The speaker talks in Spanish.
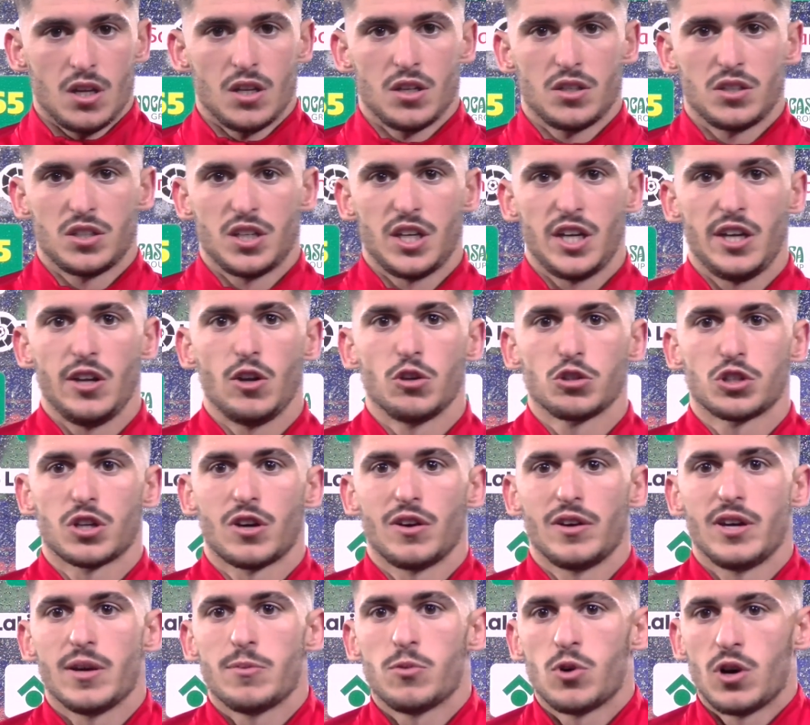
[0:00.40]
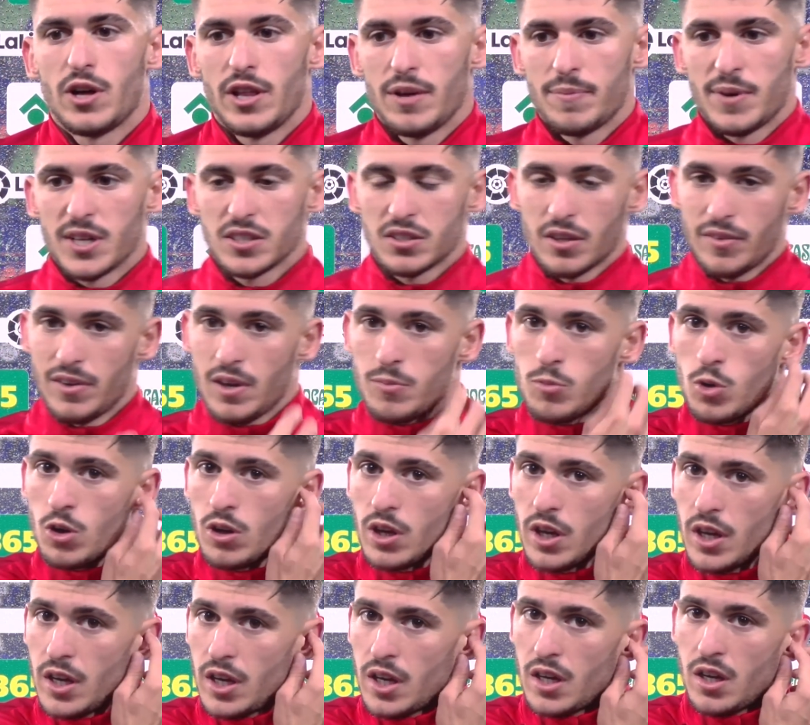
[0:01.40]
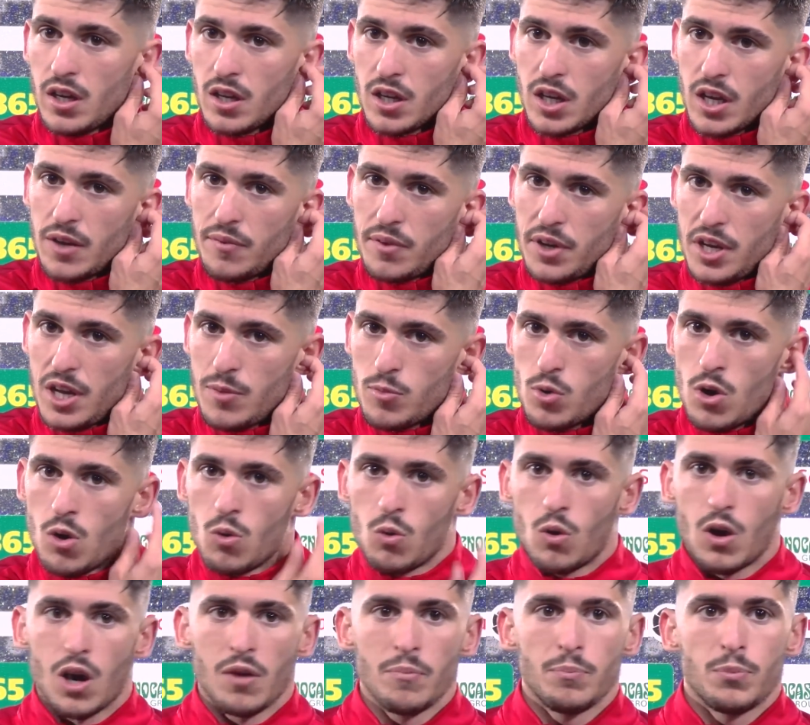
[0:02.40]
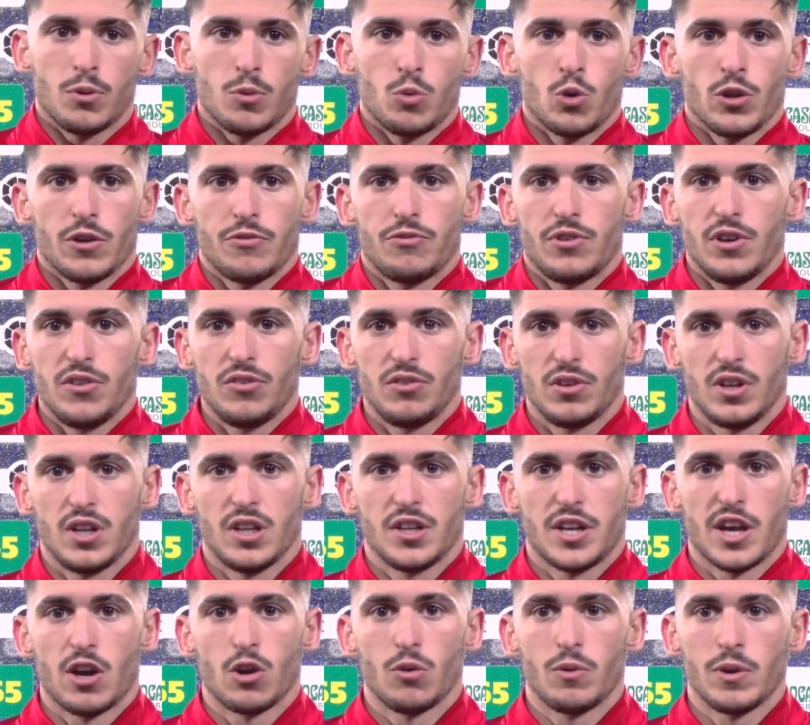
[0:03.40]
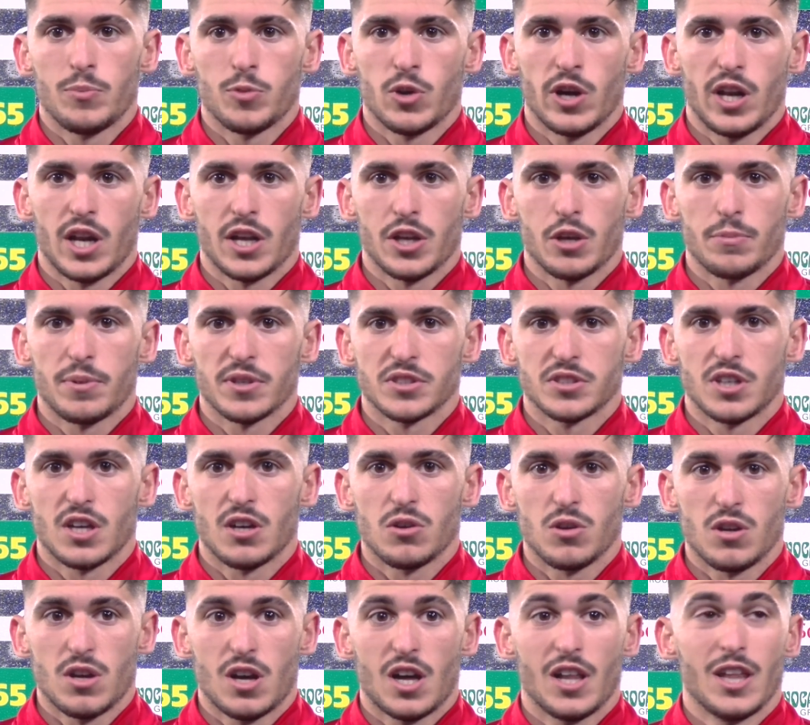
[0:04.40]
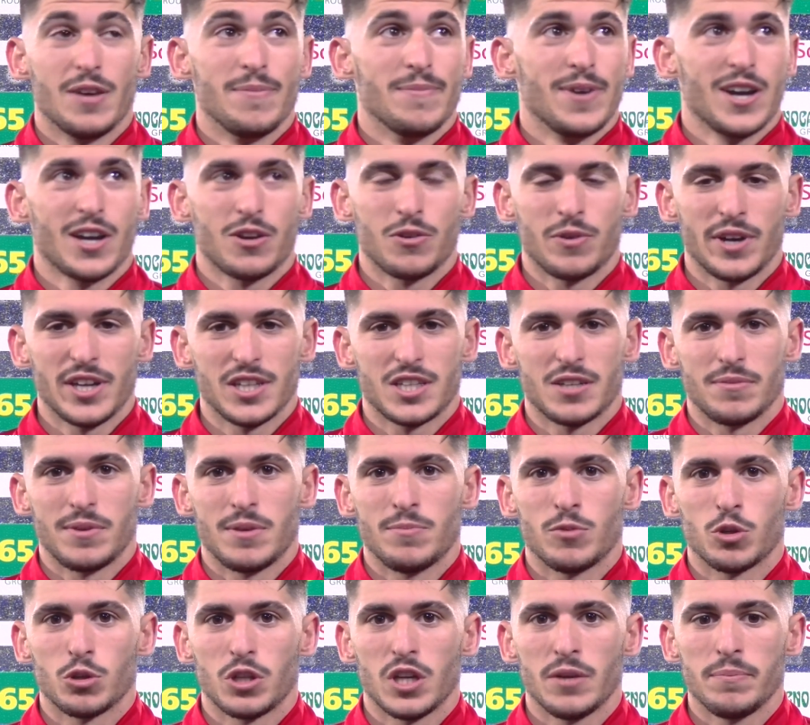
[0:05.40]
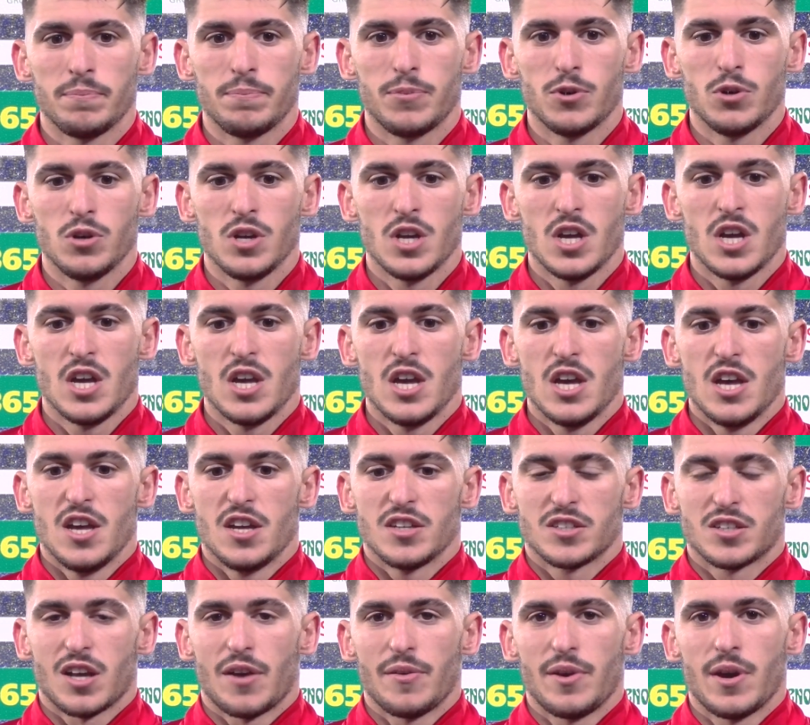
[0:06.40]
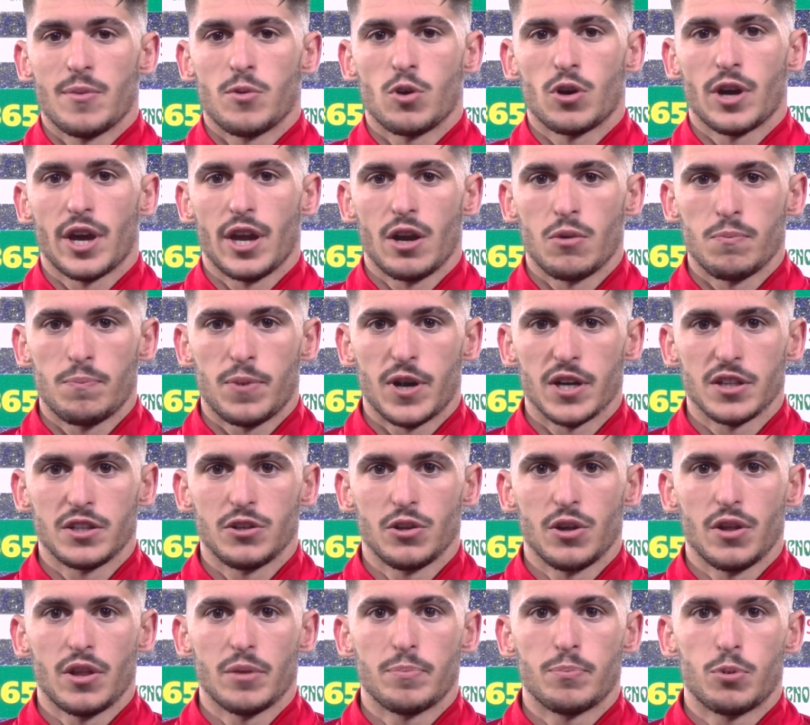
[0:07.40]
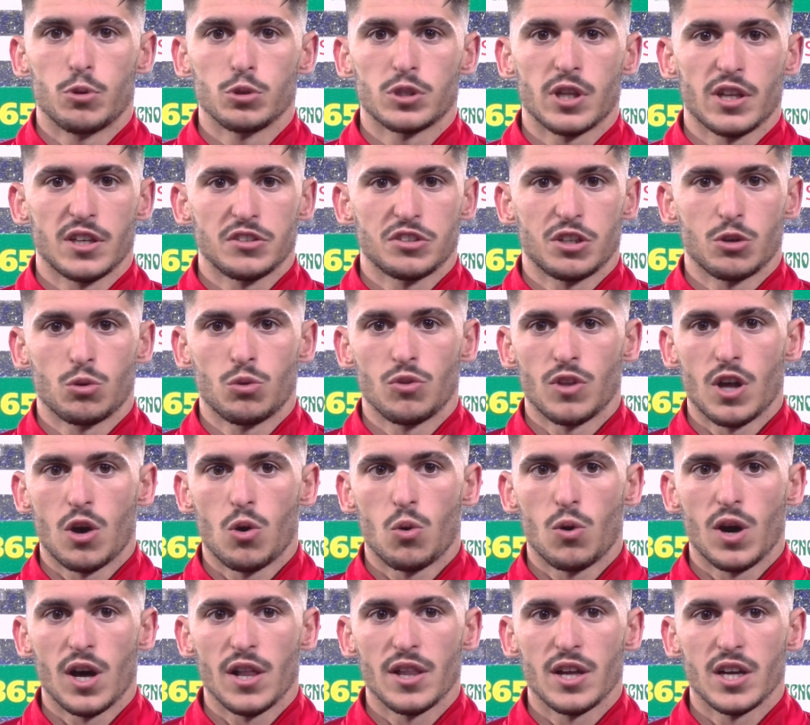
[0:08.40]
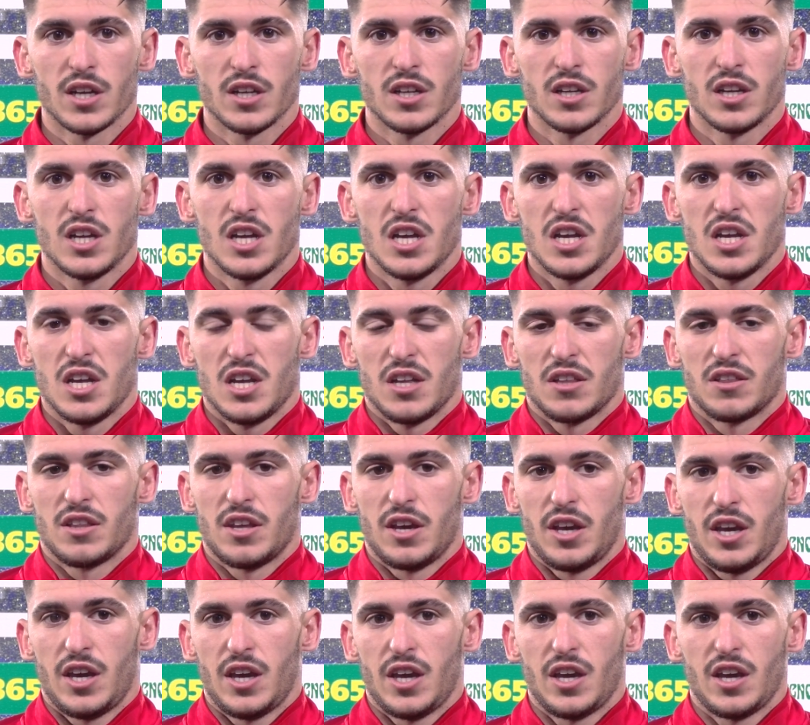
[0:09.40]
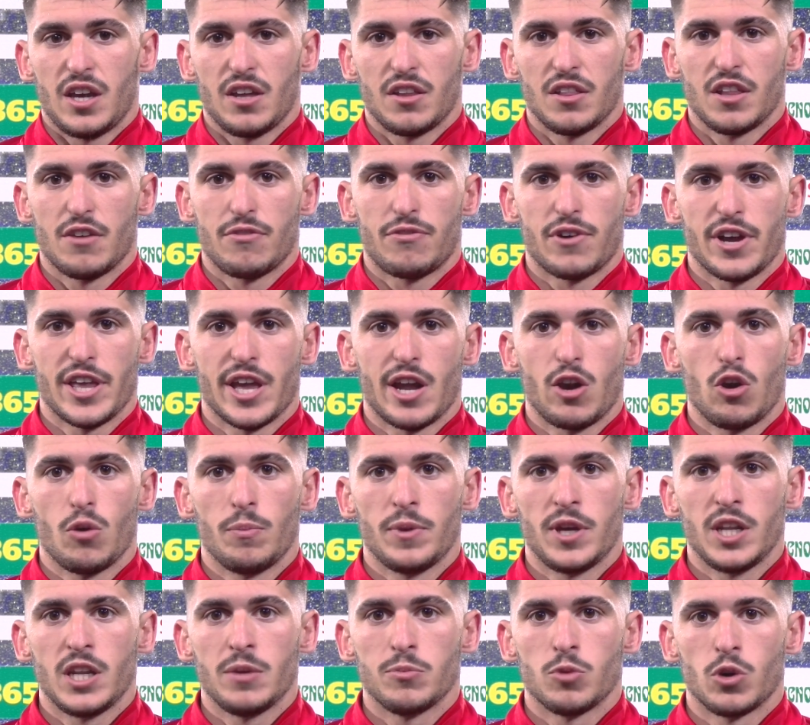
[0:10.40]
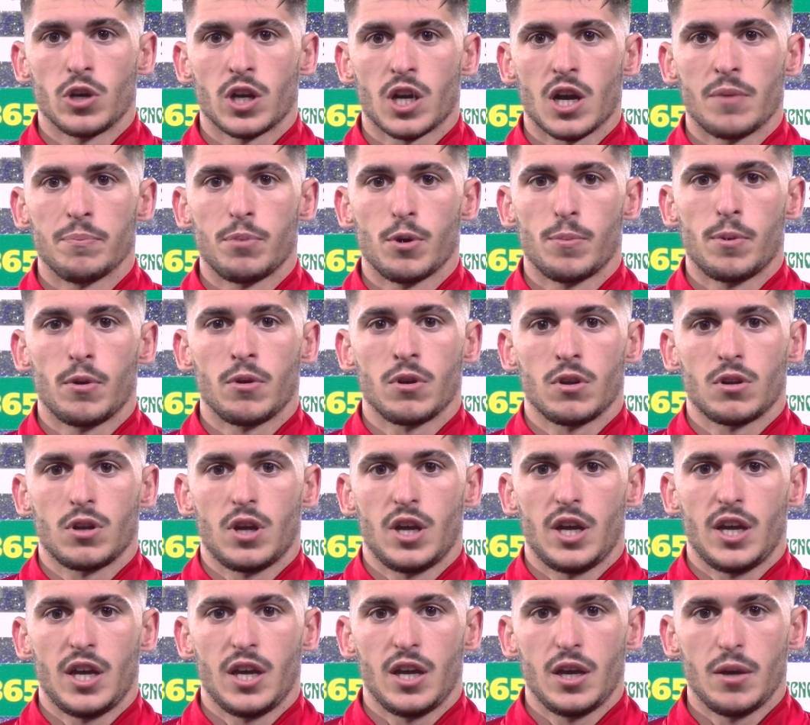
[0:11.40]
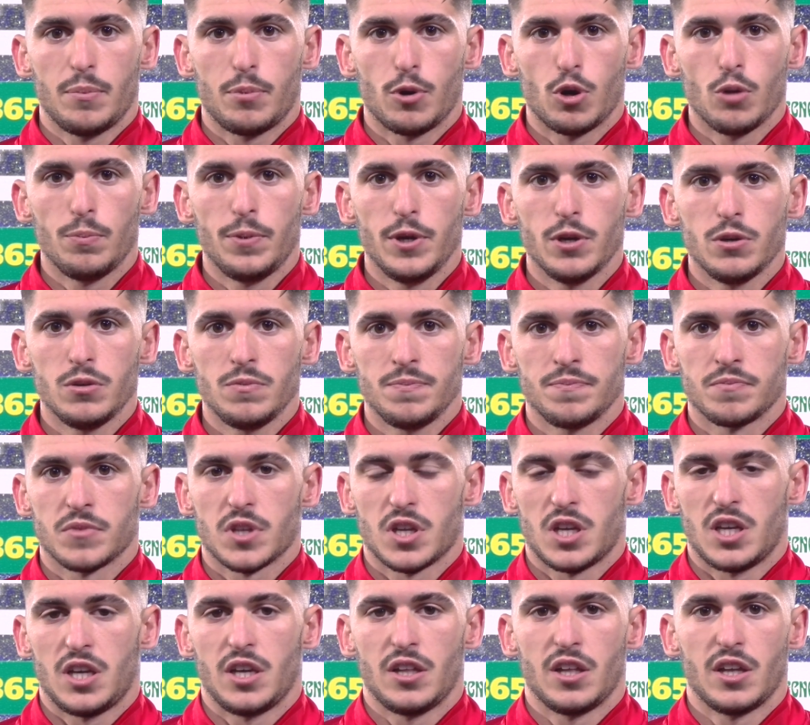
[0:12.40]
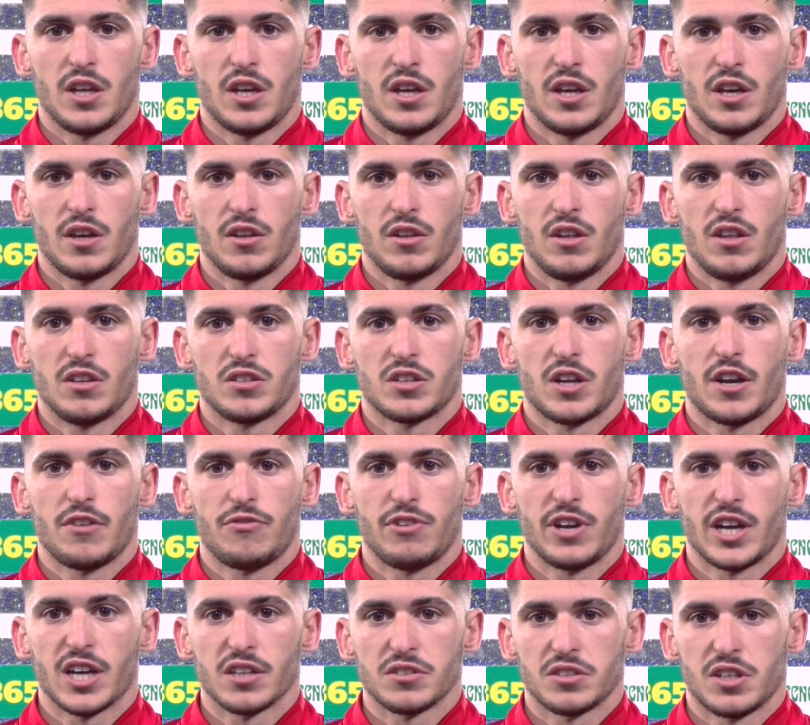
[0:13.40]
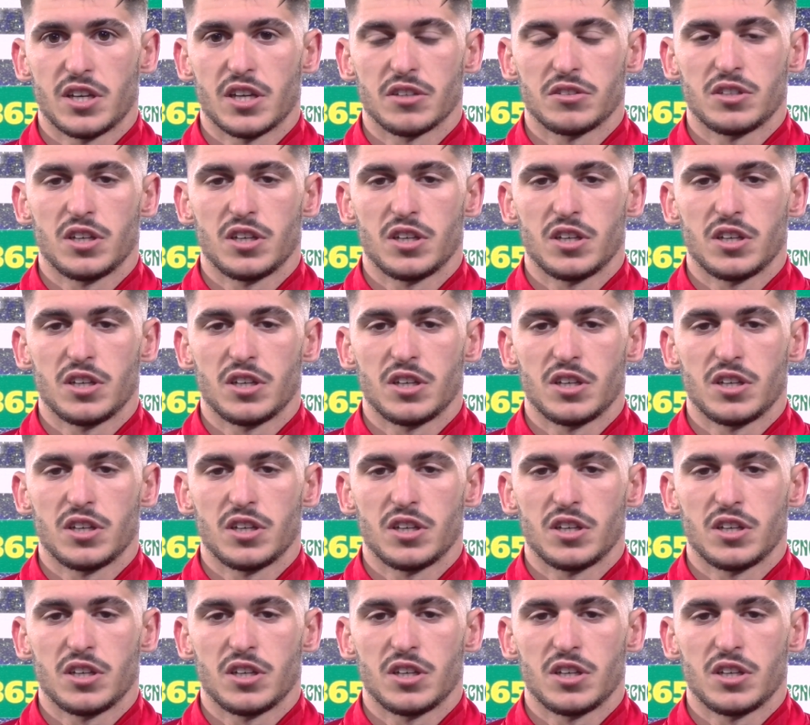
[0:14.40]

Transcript: Sí, lo sabíamos. Además sabíamos que, veníamos a un campo muy difícil. Ya lo vimos el año pasado. Además con este mismo tiempo sabíamos que era un partido de disputa, de segunda jugada, de, fallar lo mínimo en campo eh, propio y de, ser eficaces.